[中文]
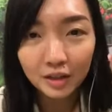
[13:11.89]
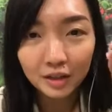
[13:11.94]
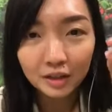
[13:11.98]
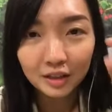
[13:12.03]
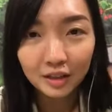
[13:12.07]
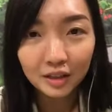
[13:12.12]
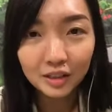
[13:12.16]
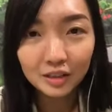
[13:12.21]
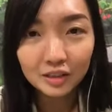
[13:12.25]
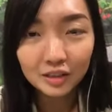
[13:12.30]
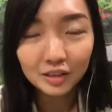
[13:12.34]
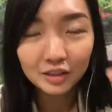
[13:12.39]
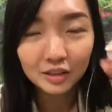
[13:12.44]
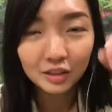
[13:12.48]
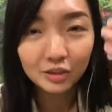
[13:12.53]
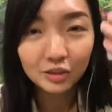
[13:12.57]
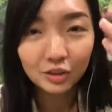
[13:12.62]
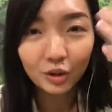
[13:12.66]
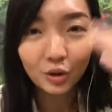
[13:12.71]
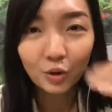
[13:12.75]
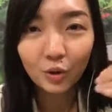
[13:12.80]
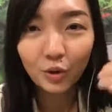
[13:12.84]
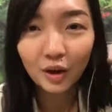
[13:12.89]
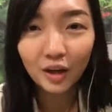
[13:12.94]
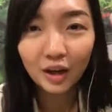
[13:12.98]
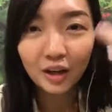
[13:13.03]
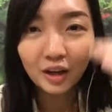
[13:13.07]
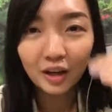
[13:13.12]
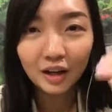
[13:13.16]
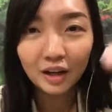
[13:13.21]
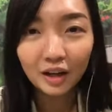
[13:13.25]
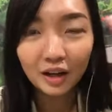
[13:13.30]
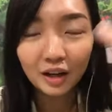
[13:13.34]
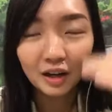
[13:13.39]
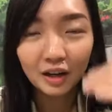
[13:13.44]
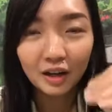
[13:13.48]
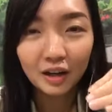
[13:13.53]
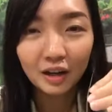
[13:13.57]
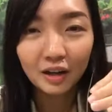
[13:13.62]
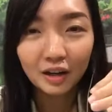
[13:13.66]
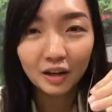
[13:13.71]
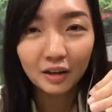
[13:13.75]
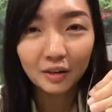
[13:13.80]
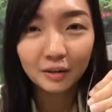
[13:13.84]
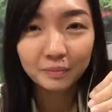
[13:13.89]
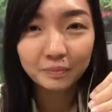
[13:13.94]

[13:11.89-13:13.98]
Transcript: 你一次的时候会呃